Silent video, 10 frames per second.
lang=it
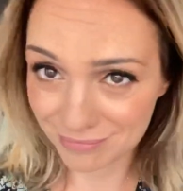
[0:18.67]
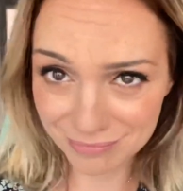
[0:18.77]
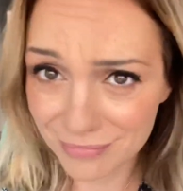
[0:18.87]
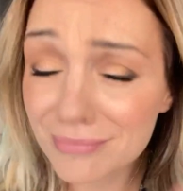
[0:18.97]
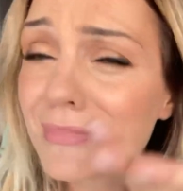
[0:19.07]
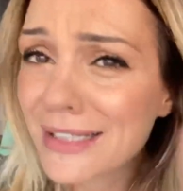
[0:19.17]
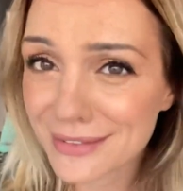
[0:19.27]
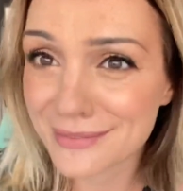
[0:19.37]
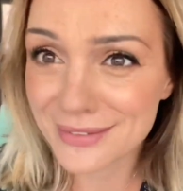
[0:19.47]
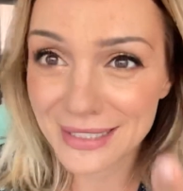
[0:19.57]
Una
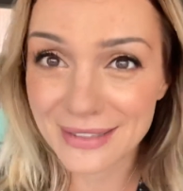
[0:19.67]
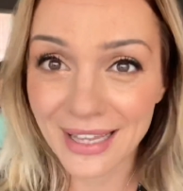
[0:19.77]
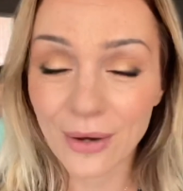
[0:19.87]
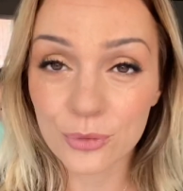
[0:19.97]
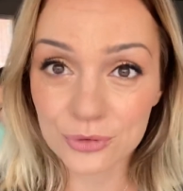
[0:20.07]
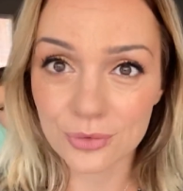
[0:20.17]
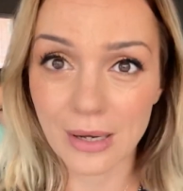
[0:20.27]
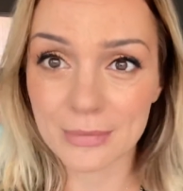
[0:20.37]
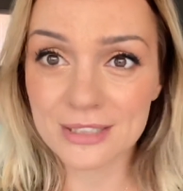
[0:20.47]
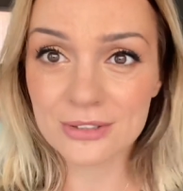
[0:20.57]
trentina d'euro su
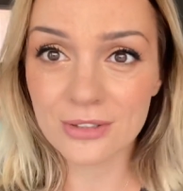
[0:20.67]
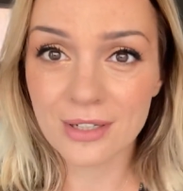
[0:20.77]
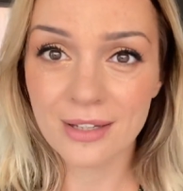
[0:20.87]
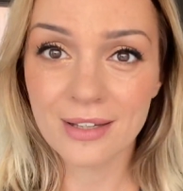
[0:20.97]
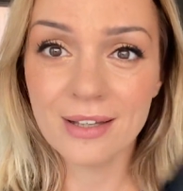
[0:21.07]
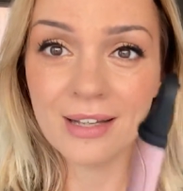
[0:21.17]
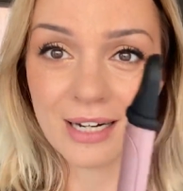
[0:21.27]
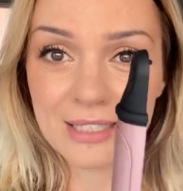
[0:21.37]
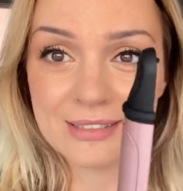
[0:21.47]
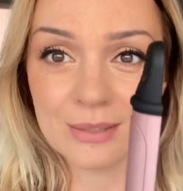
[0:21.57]
Amazon,
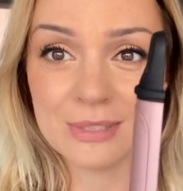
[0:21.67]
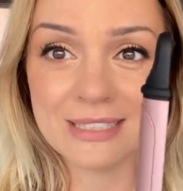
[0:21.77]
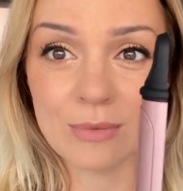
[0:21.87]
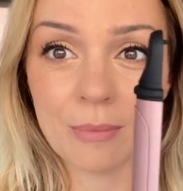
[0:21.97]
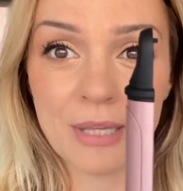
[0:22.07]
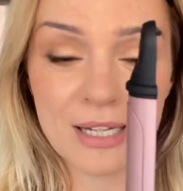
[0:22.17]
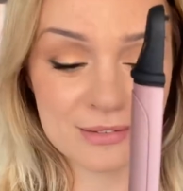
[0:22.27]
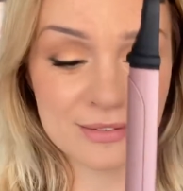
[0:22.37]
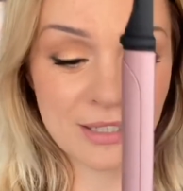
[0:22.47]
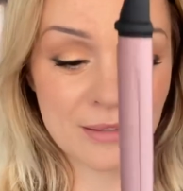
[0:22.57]
ragazzi questa è una
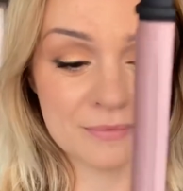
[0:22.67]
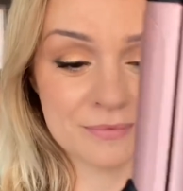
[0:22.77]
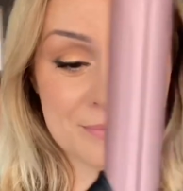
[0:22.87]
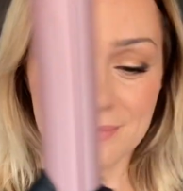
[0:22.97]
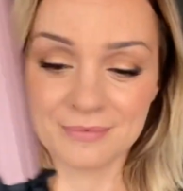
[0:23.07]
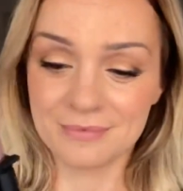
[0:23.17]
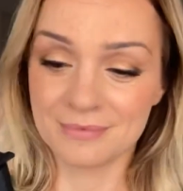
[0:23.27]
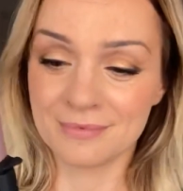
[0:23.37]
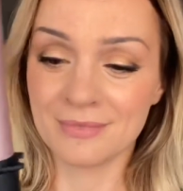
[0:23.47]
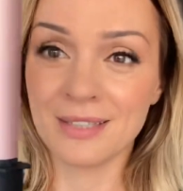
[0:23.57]
piastra
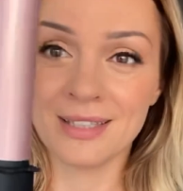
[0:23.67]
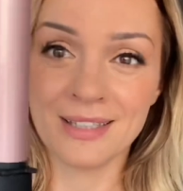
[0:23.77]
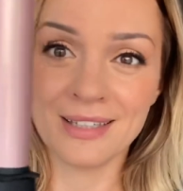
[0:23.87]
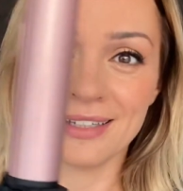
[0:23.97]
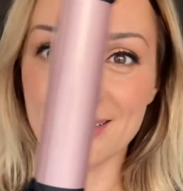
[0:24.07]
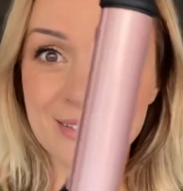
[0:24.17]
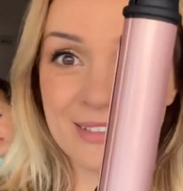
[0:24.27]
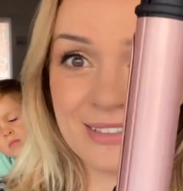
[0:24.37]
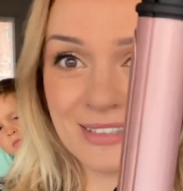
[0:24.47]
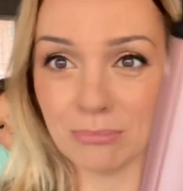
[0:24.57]
che se
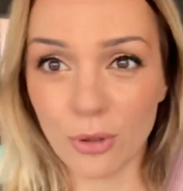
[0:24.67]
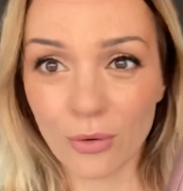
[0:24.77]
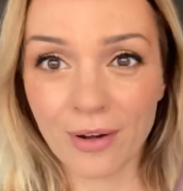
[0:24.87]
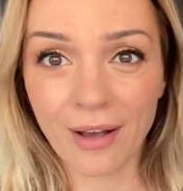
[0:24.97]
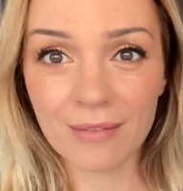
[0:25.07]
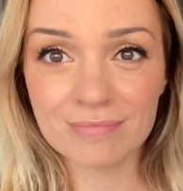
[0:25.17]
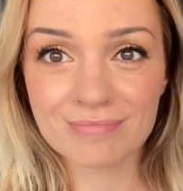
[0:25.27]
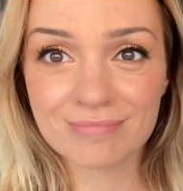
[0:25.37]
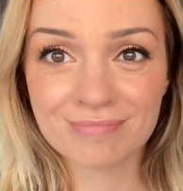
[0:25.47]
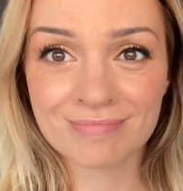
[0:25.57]
si blocca
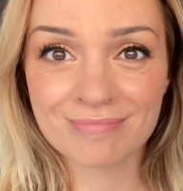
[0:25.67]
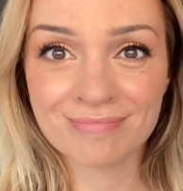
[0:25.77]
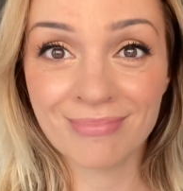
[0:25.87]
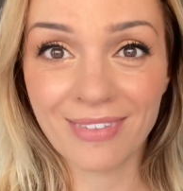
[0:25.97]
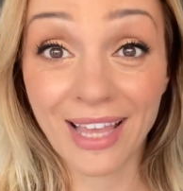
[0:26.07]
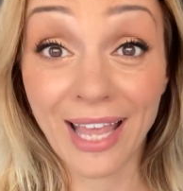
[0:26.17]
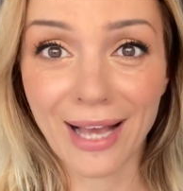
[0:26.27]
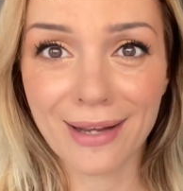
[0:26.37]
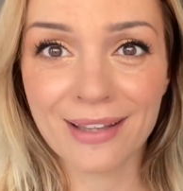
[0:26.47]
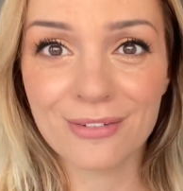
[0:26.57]
è
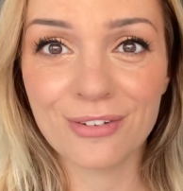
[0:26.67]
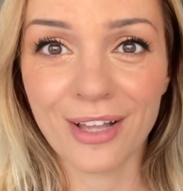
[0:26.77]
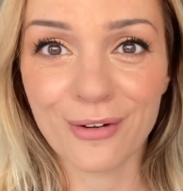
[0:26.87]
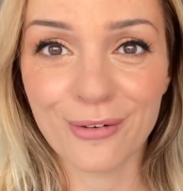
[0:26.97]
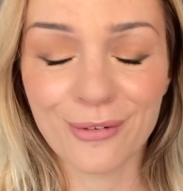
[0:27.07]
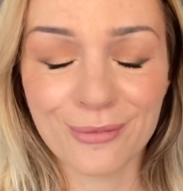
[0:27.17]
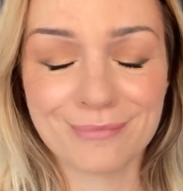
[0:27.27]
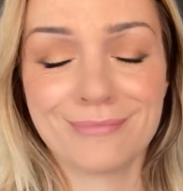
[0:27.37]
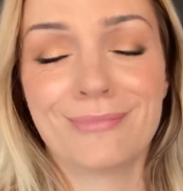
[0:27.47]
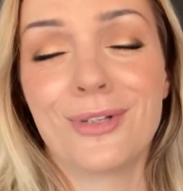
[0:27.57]
anche ferro
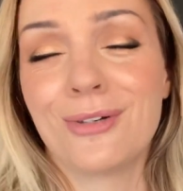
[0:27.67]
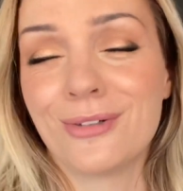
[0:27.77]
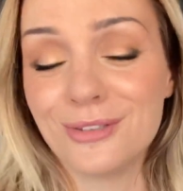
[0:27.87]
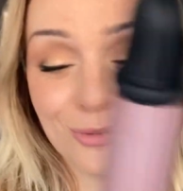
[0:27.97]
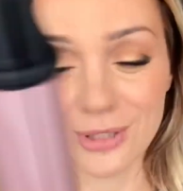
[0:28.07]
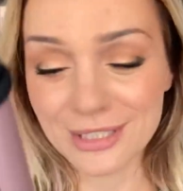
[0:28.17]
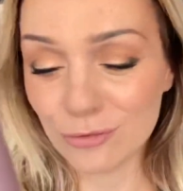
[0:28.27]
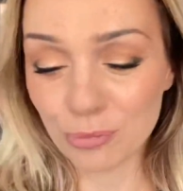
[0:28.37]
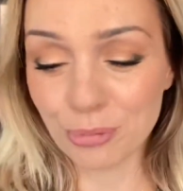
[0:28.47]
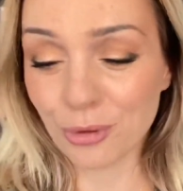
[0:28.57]
No, ho detto la devo
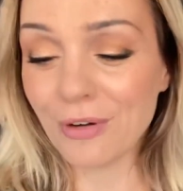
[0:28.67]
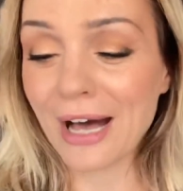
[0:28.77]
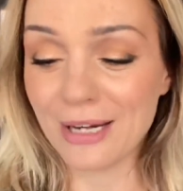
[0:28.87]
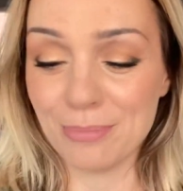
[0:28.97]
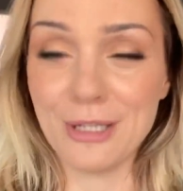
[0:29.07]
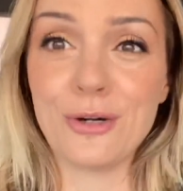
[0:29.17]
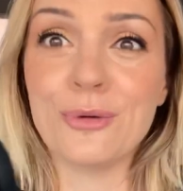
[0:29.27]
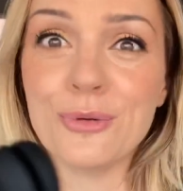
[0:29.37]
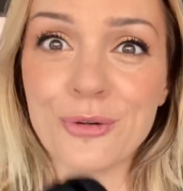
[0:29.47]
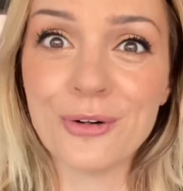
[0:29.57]
provare per
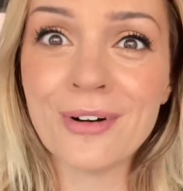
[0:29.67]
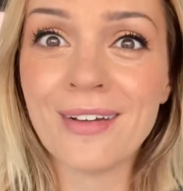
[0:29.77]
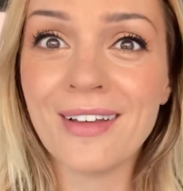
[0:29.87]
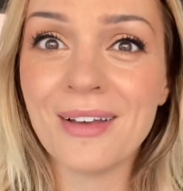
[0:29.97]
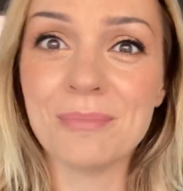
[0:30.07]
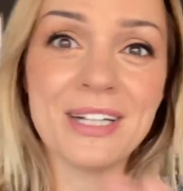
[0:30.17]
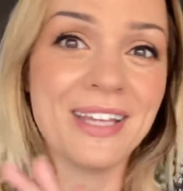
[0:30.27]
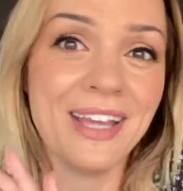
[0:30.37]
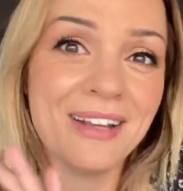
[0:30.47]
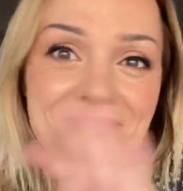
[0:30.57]
loro
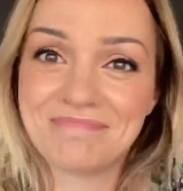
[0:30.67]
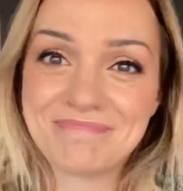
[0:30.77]
perché